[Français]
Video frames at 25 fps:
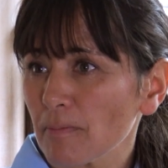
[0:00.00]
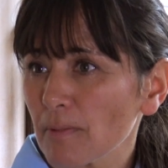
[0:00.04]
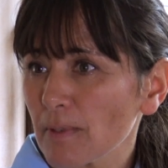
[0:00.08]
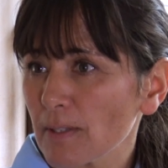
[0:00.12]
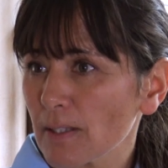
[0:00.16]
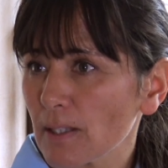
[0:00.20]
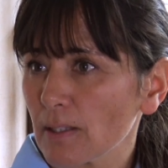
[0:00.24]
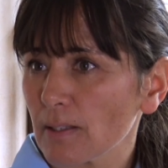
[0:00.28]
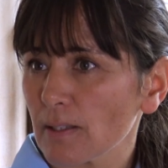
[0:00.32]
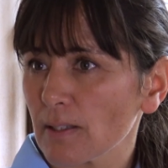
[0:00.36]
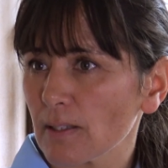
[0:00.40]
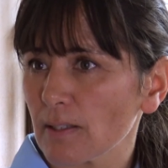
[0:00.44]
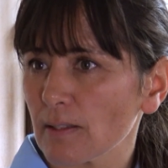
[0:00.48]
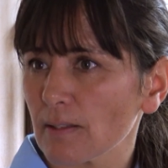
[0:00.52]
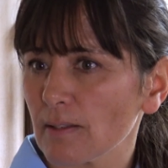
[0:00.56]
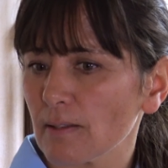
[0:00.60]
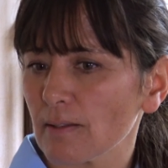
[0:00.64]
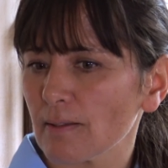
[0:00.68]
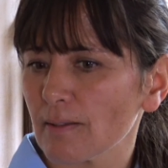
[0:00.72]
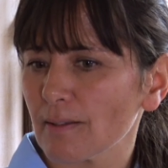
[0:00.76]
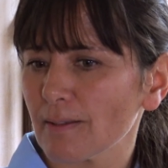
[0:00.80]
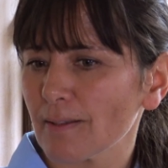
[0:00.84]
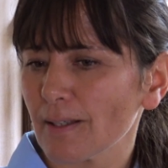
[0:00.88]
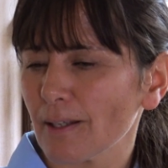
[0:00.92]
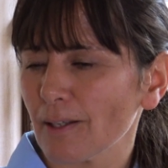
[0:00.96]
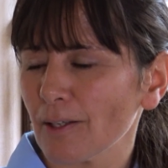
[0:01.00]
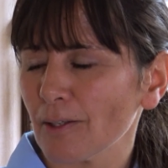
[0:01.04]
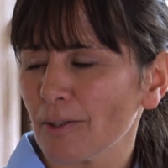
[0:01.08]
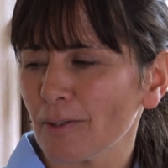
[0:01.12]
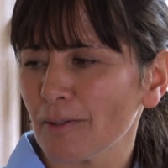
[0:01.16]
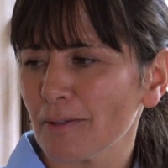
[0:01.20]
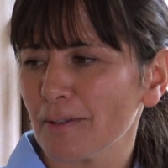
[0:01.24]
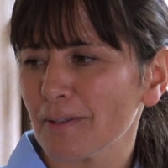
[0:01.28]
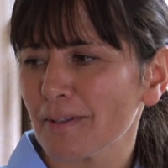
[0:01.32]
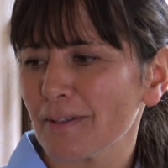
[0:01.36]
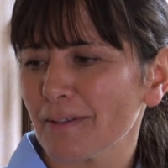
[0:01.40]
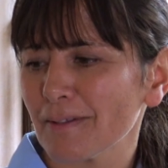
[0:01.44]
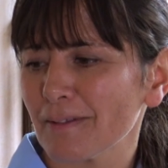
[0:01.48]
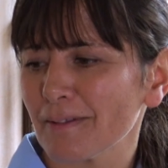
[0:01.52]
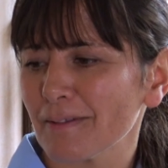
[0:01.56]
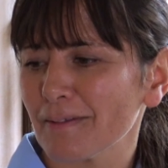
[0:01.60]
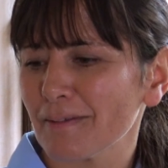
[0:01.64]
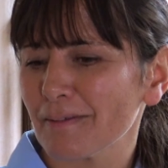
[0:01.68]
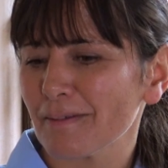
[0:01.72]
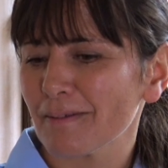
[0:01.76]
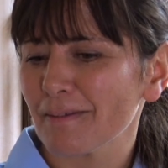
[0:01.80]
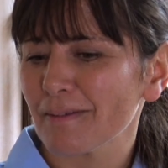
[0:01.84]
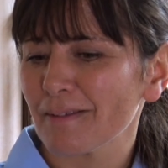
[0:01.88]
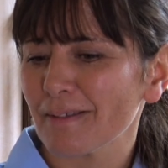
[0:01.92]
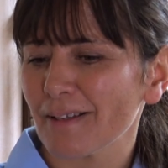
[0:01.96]
ça
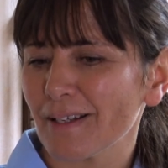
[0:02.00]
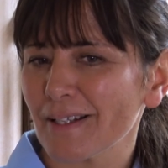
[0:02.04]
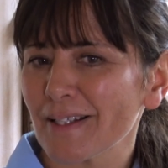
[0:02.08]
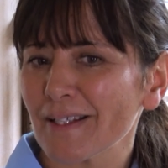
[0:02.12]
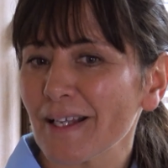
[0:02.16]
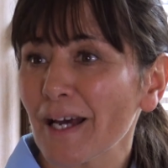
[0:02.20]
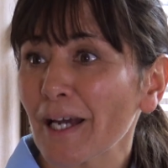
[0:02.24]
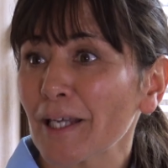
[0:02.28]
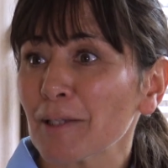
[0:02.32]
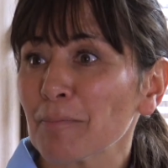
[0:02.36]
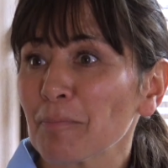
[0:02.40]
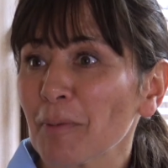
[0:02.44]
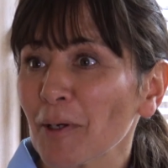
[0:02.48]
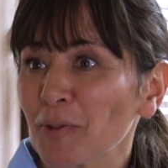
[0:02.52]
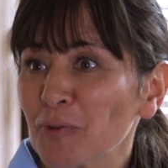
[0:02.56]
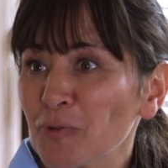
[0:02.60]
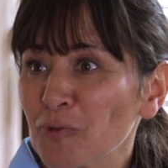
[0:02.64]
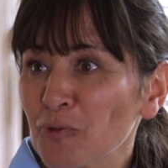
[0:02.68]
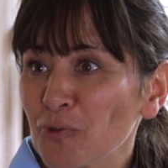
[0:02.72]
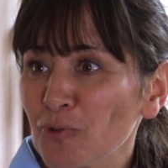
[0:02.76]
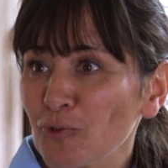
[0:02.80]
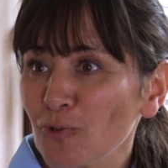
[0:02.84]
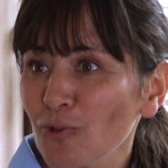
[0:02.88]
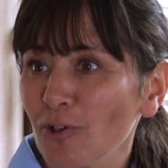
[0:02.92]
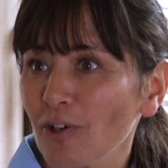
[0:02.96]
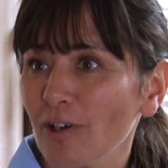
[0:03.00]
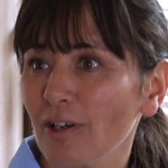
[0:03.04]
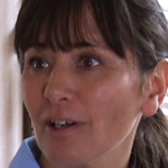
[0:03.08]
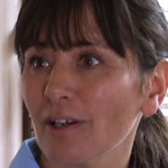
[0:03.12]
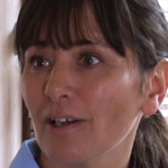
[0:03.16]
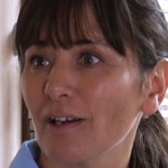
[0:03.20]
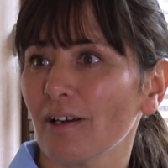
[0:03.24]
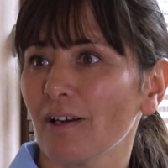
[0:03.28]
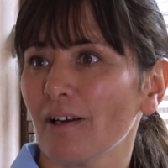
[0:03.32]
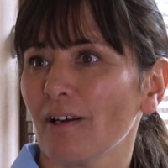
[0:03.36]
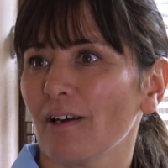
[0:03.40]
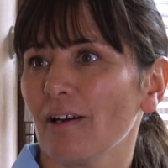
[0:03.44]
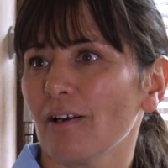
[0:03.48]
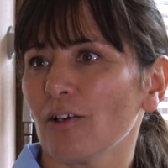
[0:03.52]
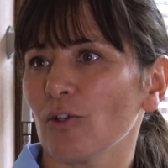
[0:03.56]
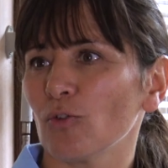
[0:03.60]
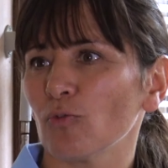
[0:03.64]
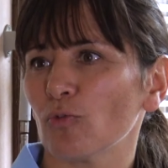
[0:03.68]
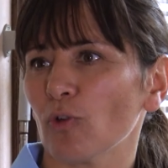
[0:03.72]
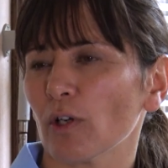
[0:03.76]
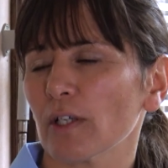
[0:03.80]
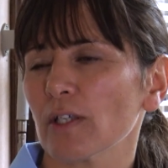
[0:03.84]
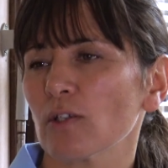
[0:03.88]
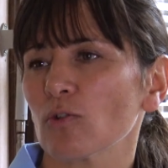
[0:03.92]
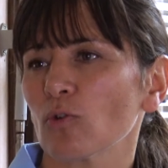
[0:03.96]
ne les arrête pas toujours une
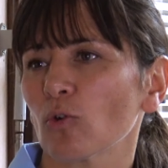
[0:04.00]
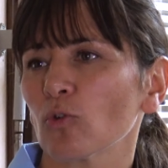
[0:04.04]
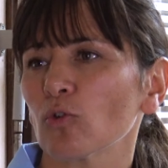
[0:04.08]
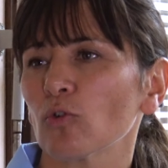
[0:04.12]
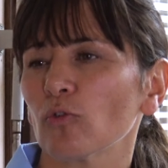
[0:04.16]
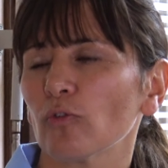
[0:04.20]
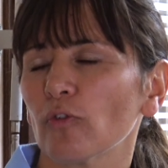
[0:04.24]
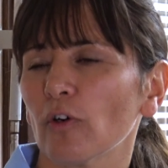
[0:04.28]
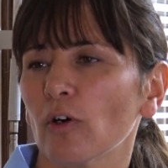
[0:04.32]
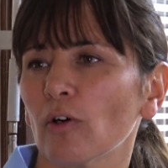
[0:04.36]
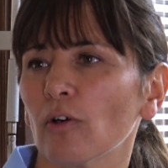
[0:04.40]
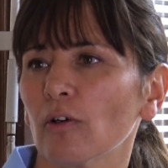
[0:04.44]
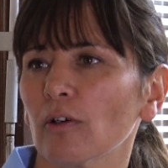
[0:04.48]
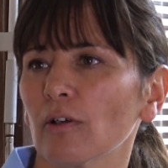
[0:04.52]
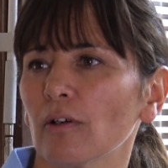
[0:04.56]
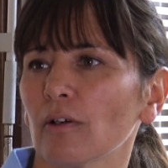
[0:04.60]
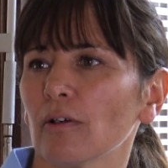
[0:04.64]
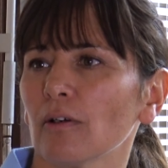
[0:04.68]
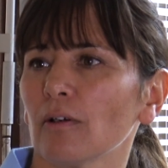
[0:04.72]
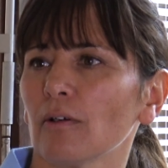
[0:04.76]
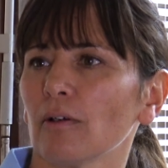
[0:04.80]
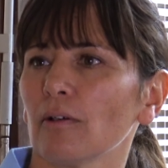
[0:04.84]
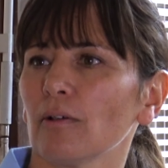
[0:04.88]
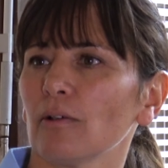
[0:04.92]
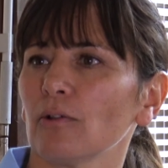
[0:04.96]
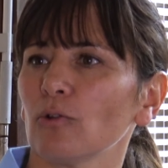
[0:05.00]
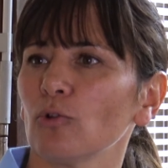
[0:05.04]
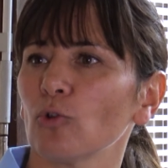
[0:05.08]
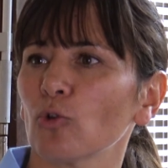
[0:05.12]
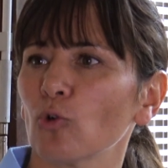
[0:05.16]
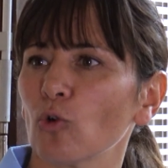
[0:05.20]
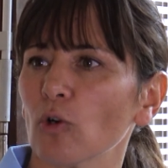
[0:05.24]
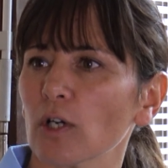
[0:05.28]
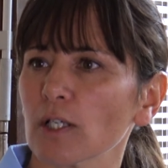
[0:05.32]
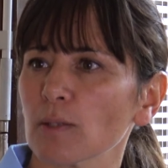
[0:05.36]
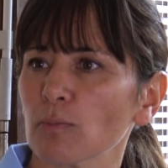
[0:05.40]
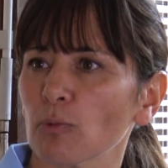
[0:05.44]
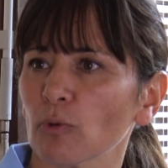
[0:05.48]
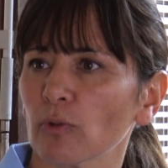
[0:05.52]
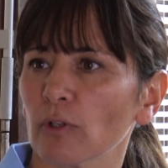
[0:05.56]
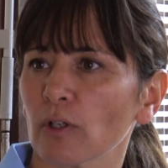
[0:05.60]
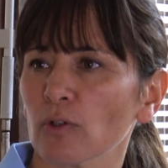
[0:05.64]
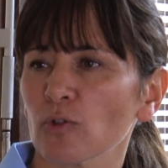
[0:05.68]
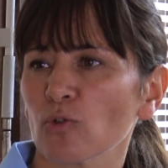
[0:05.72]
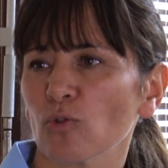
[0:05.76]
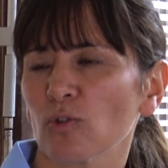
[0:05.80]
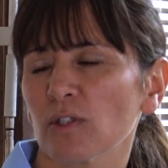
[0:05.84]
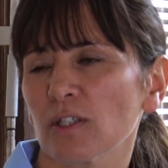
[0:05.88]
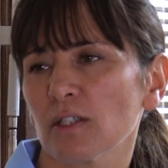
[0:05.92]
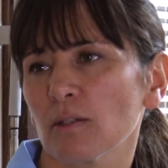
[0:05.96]
fois qu'ils sont devant euh, le correspondant,
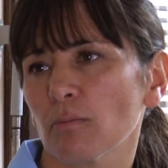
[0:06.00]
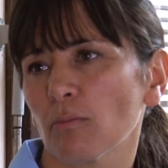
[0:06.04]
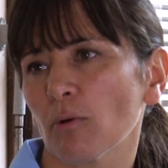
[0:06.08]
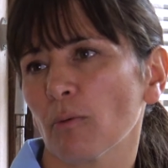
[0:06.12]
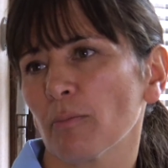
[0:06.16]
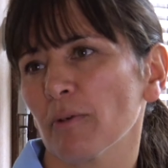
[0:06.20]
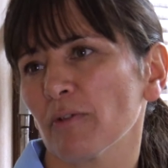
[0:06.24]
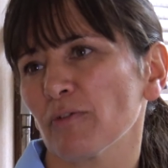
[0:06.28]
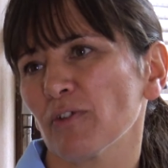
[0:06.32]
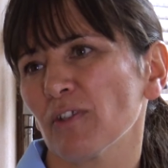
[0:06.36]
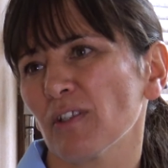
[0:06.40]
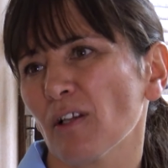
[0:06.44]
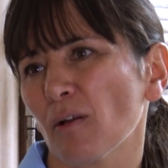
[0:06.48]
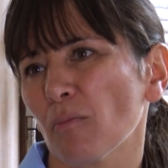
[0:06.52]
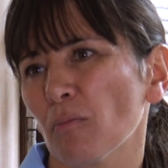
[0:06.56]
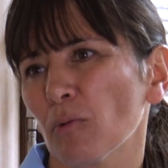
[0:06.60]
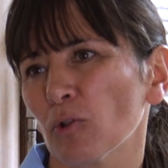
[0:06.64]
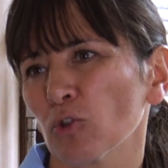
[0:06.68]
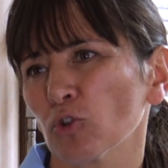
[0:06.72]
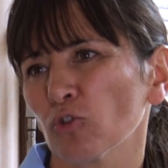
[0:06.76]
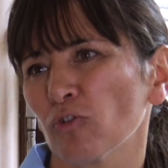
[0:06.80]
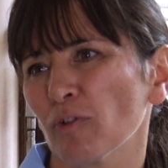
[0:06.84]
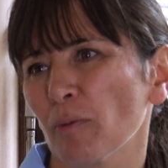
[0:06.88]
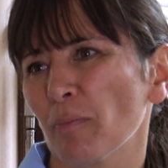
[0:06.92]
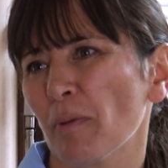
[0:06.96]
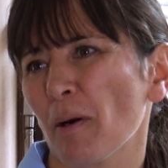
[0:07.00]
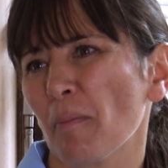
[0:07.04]
ils se disent bon mais ben, finalement je vais